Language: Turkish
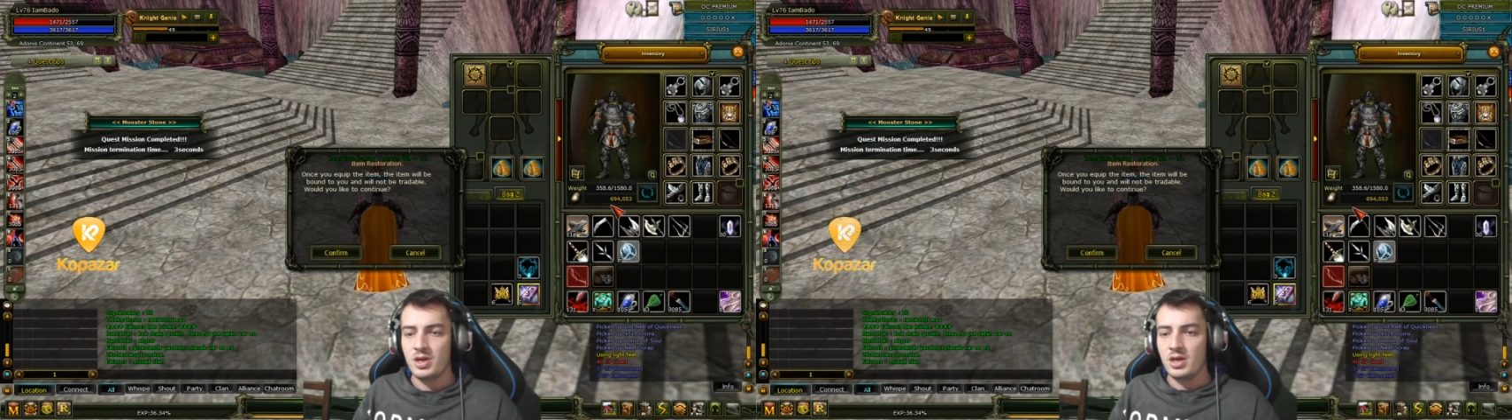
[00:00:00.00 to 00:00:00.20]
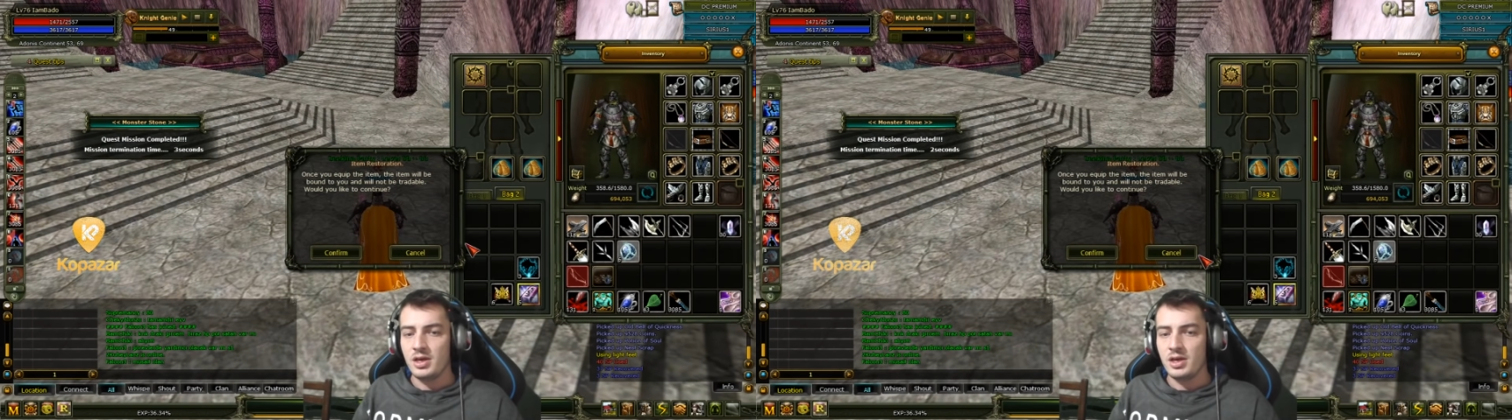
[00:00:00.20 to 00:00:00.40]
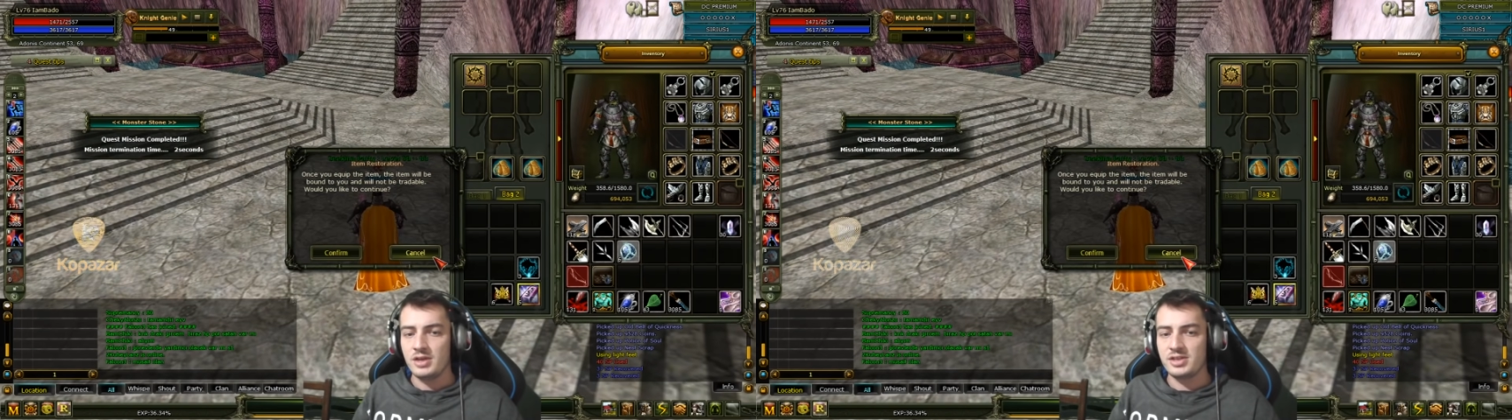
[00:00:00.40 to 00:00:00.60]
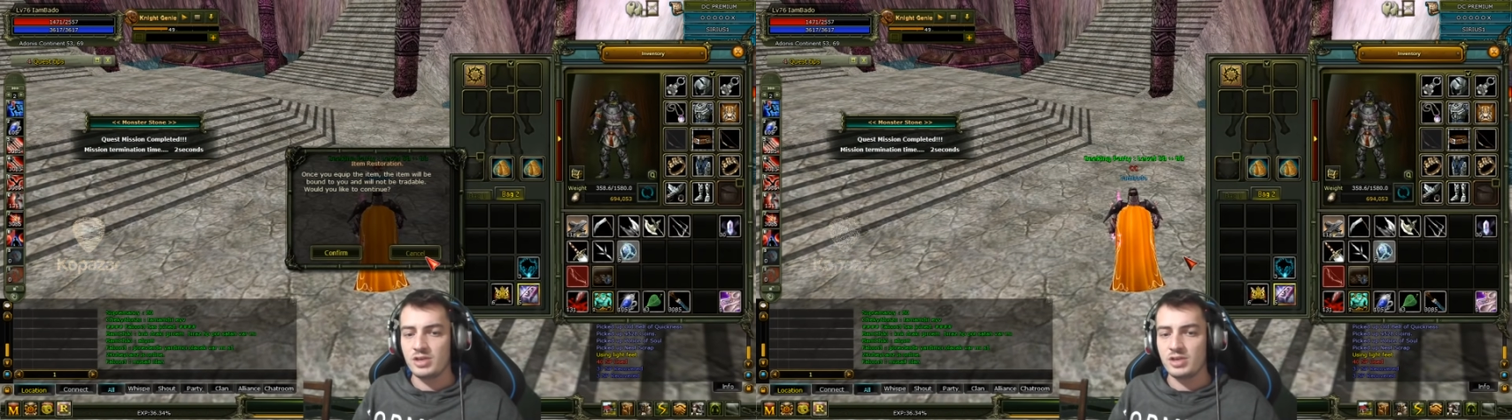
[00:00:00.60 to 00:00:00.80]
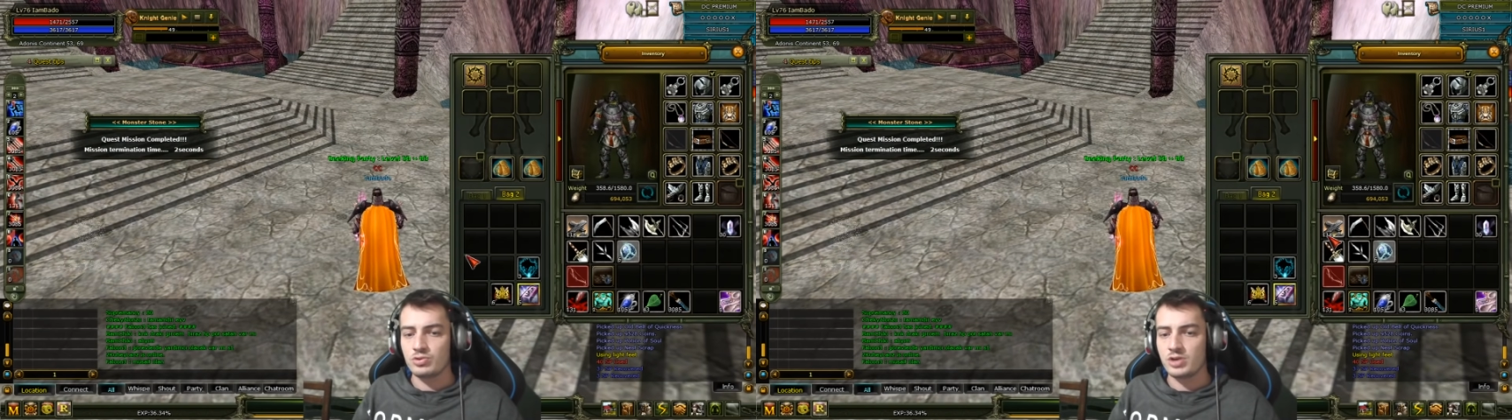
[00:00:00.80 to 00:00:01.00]

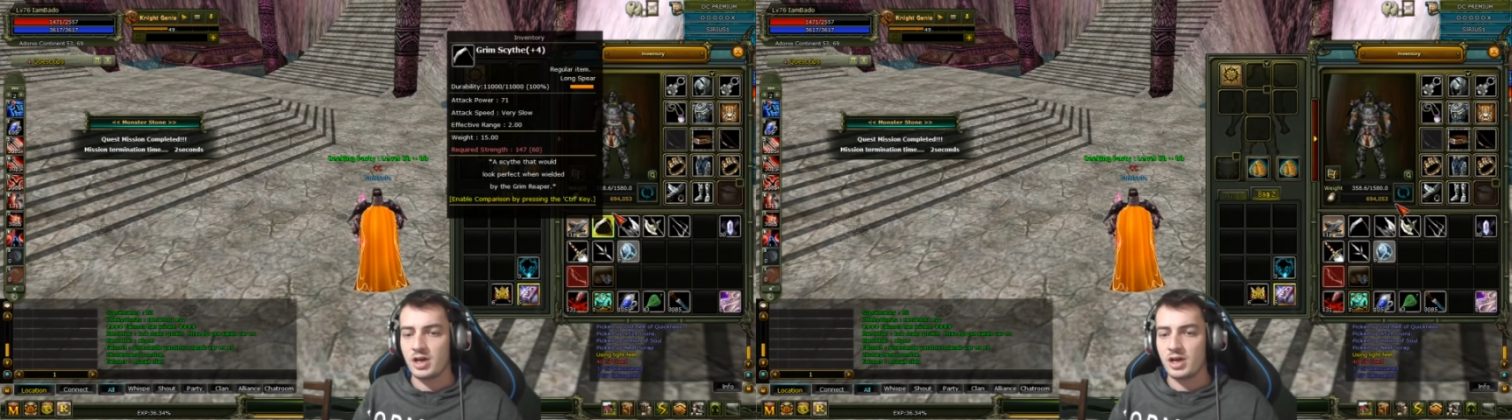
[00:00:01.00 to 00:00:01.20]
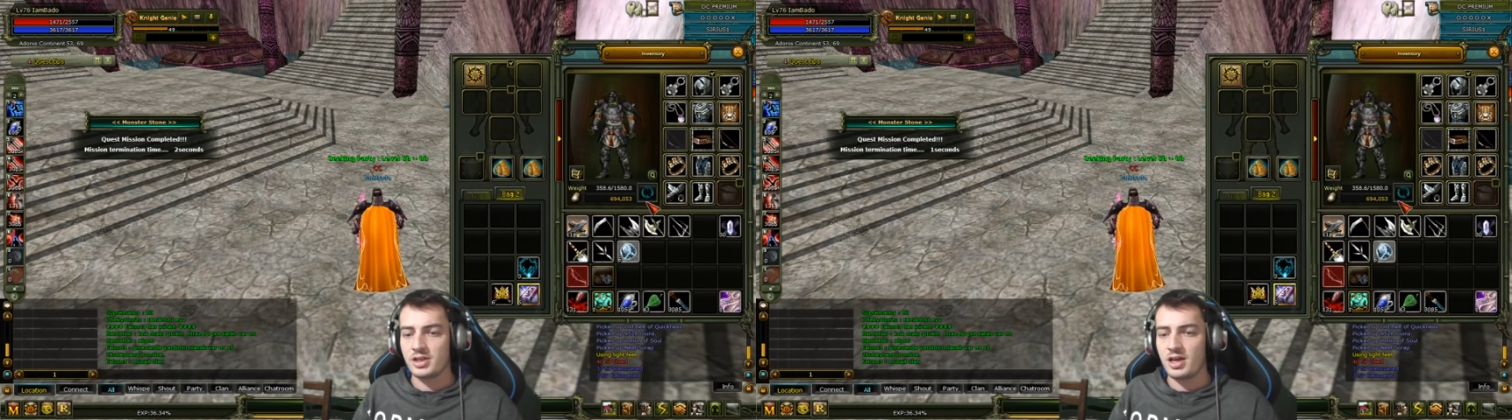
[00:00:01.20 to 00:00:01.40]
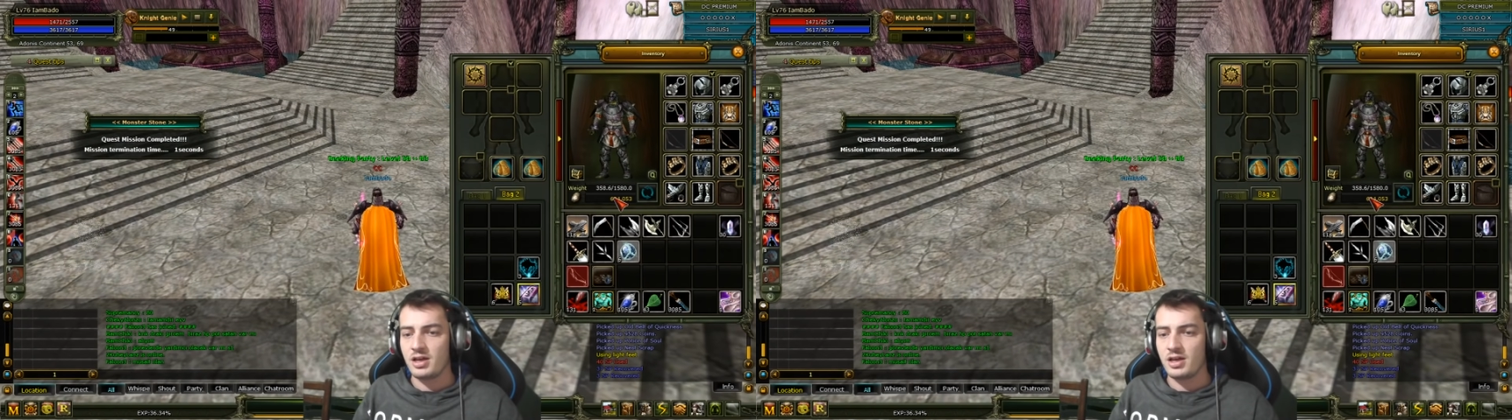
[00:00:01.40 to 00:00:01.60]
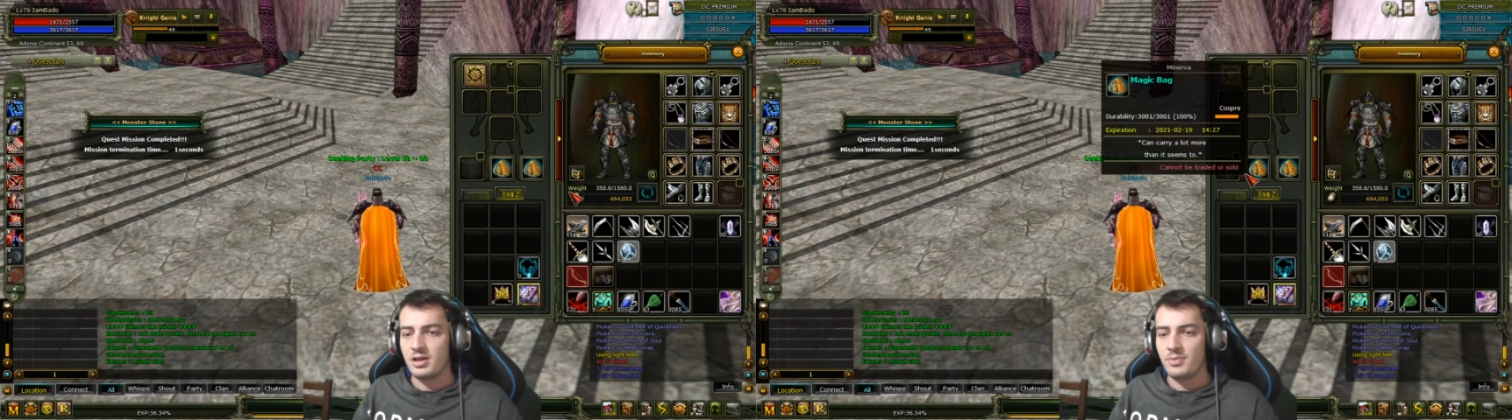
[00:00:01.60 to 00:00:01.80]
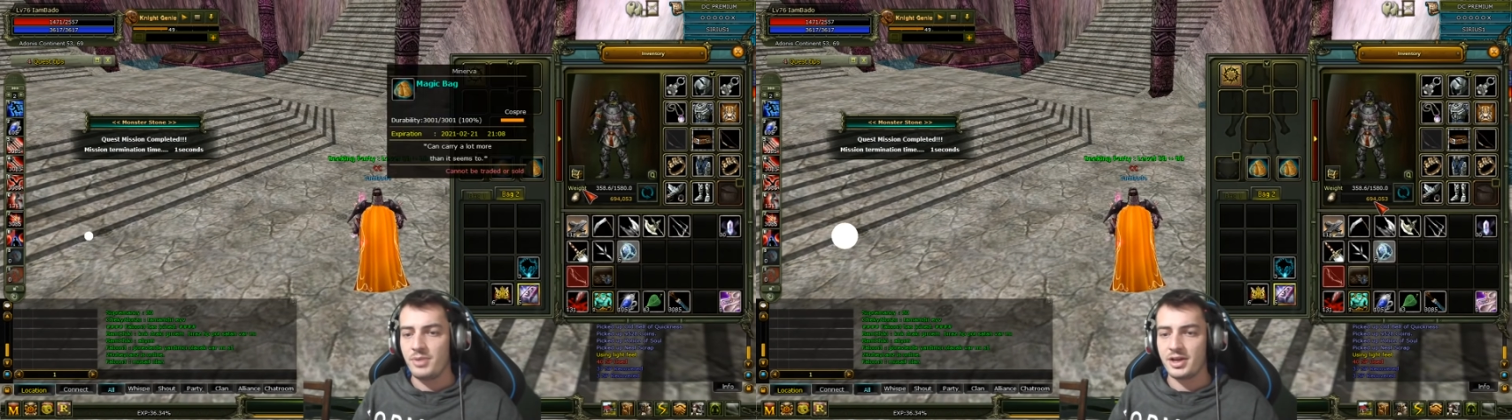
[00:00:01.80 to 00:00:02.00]
800K'da ee, para